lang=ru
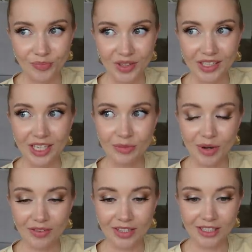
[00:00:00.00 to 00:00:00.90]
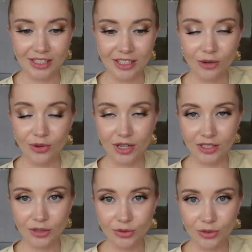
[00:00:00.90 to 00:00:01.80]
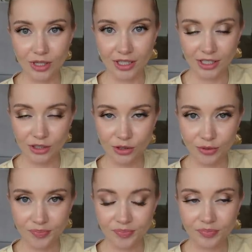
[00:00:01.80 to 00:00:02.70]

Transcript: Они отправились на украинскую границу,